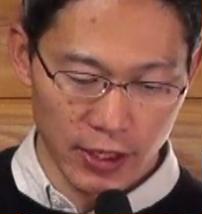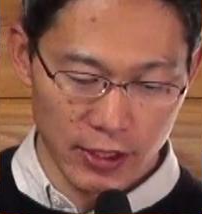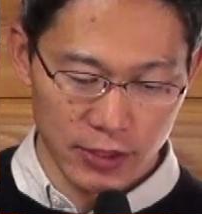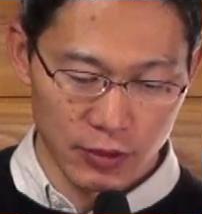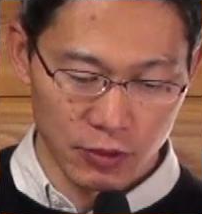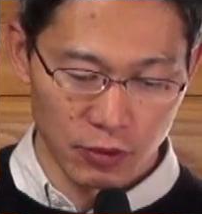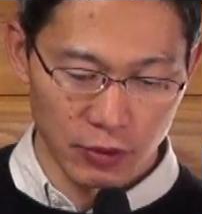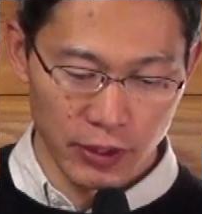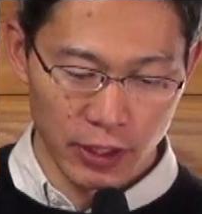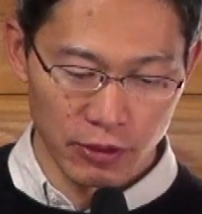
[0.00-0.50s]

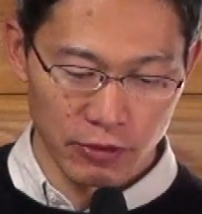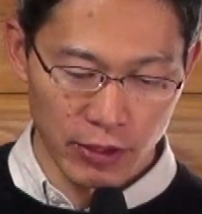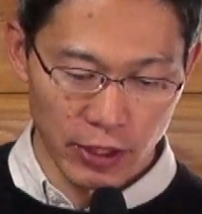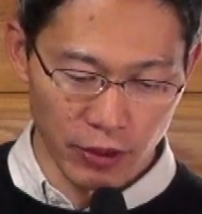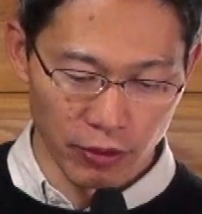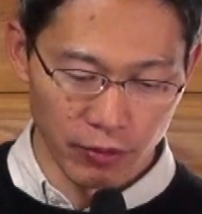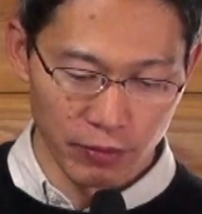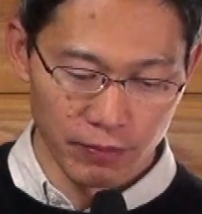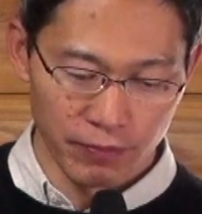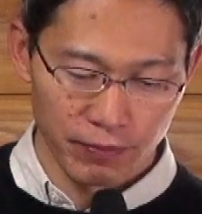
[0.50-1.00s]
そこで増え
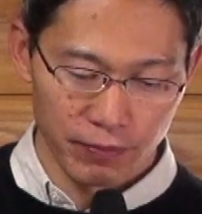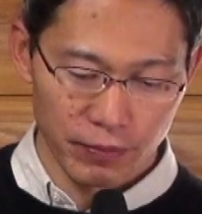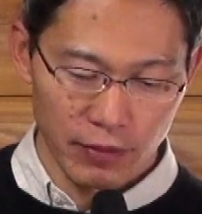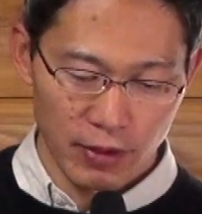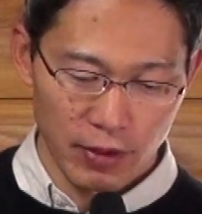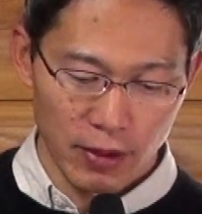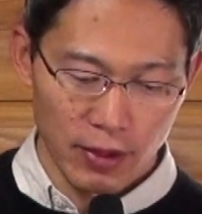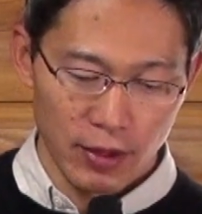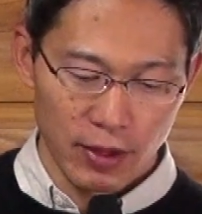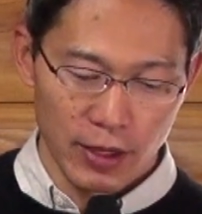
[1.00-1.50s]
よ
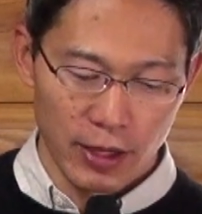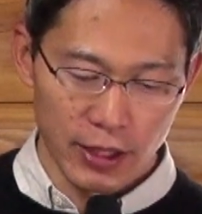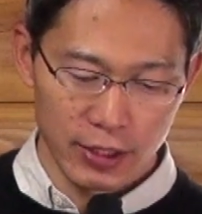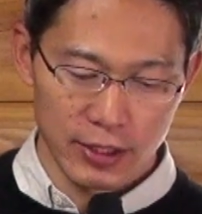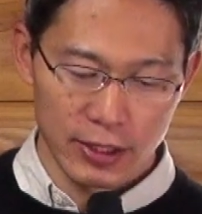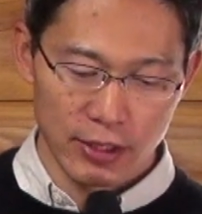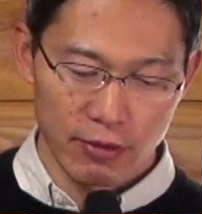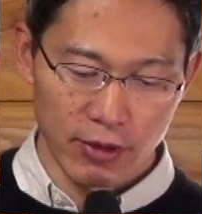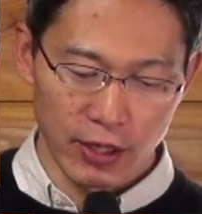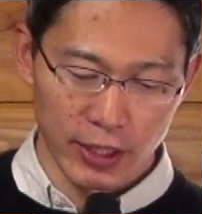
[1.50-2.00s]
減っ
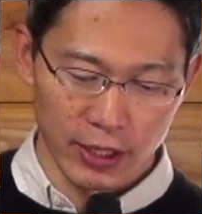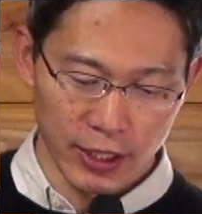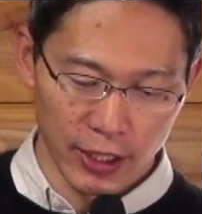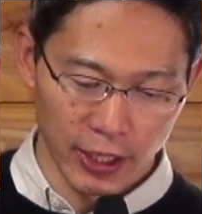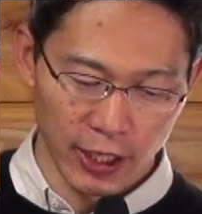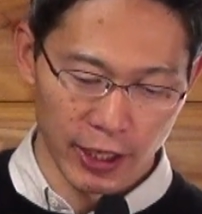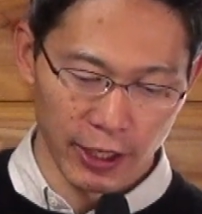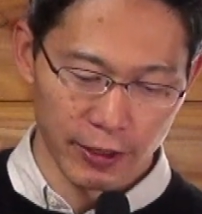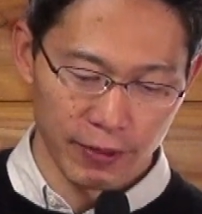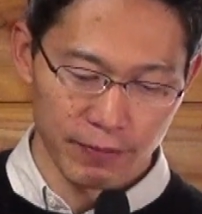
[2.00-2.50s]
てはな
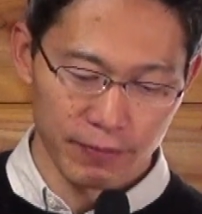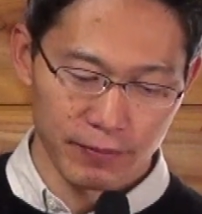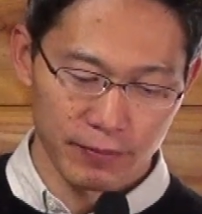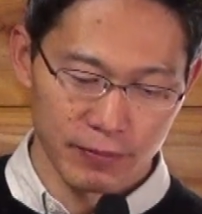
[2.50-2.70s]
らない